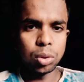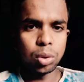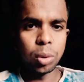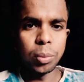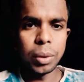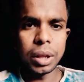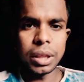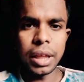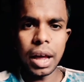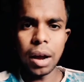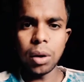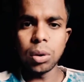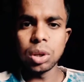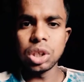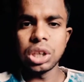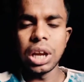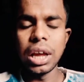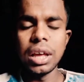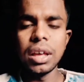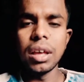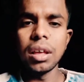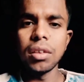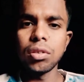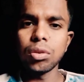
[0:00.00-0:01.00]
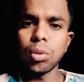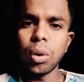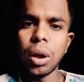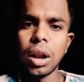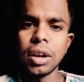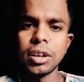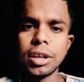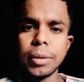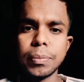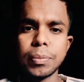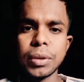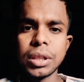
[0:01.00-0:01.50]
তোমরা দেখো সেই
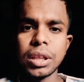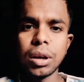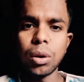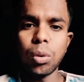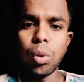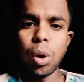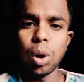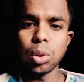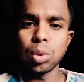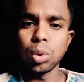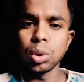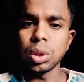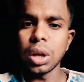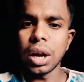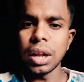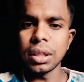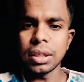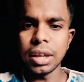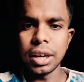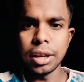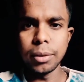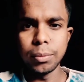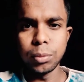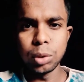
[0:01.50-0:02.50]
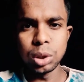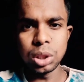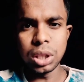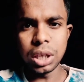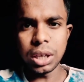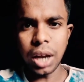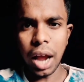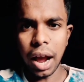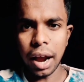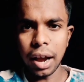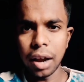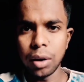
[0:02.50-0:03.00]
স্কলারশিপটাতে কত তাড়াতাড়ির মধ্যে
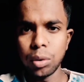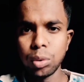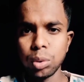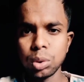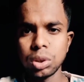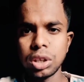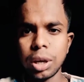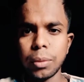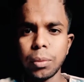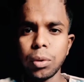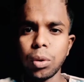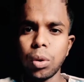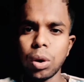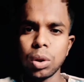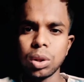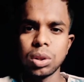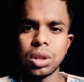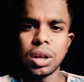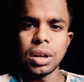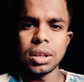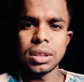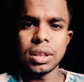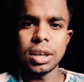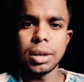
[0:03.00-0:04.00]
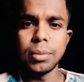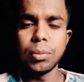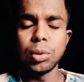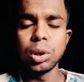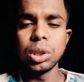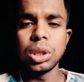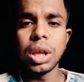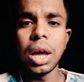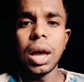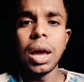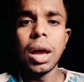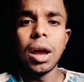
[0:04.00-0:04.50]
টাকা ঢুকছে এবং কত তাড়াতাড়ির
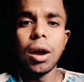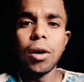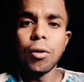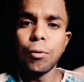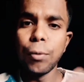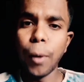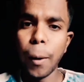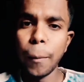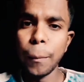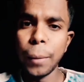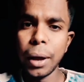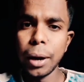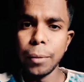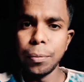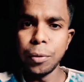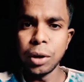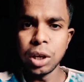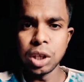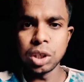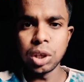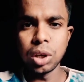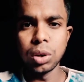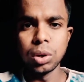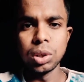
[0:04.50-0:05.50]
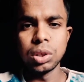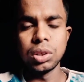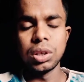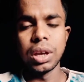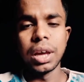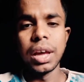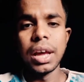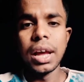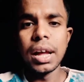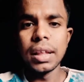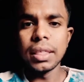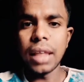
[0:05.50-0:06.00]
মধ্যে ফর্ম ভেরিফিকেশন হচ্ছে
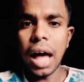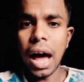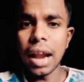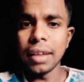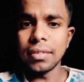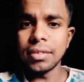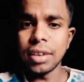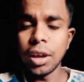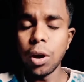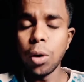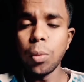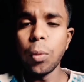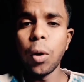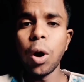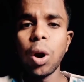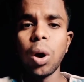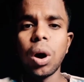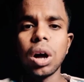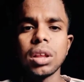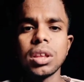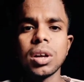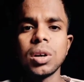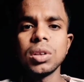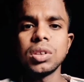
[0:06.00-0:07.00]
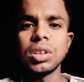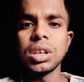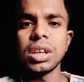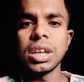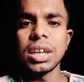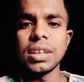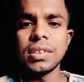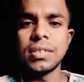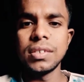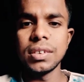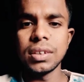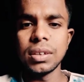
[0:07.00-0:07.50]
তার চেয়েও বড় কথা হচ্ছে
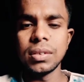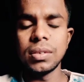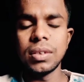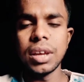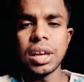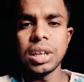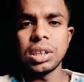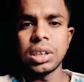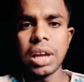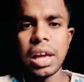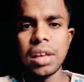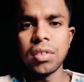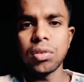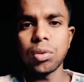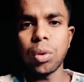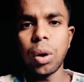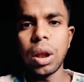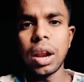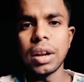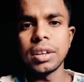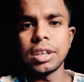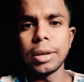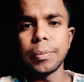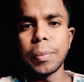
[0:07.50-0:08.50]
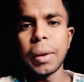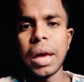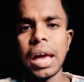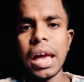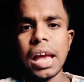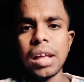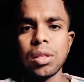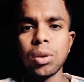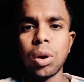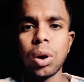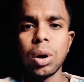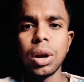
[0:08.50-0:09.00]
কিনা যে সেই স্কলারশিপে
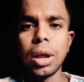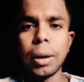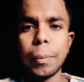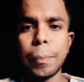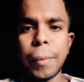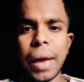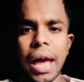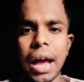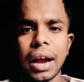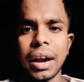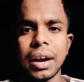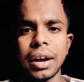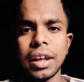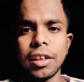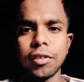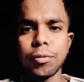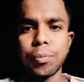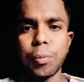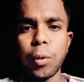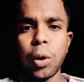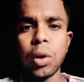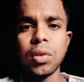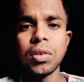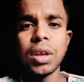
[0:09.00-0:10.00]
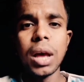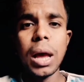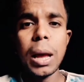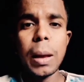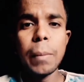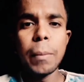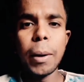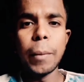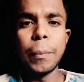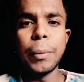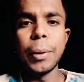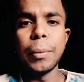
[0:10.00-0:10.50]
এই ধরনের ব্যাংক রেসপন্স
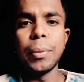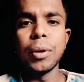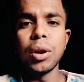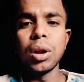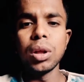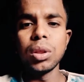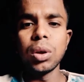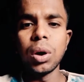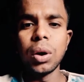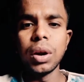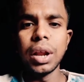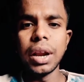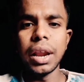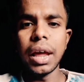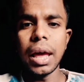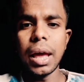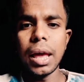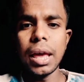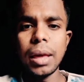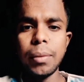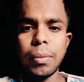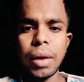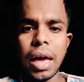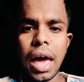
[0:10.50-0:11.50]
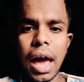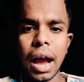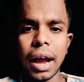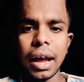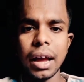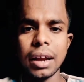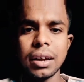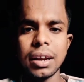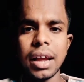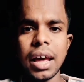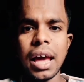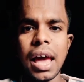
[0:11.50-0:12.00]
বা বিভিন্ন ধরনের এই এক
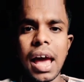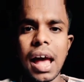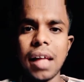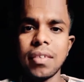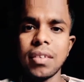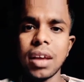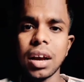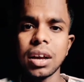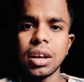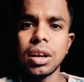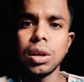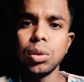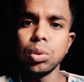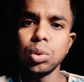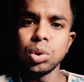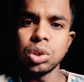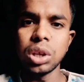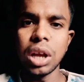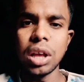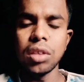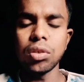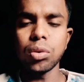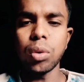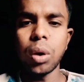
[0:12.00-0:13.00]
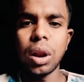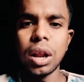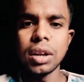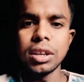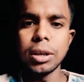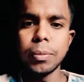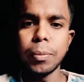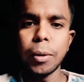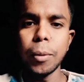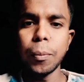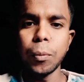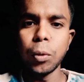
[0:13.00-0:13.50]
একটা হ্যাজাক কিন্তু সেই
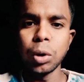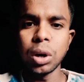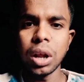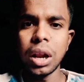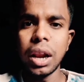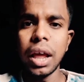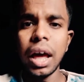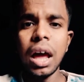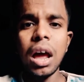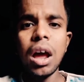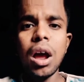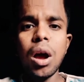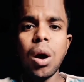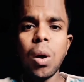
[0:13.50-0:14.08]
স্কলারশিপের পোর্টালে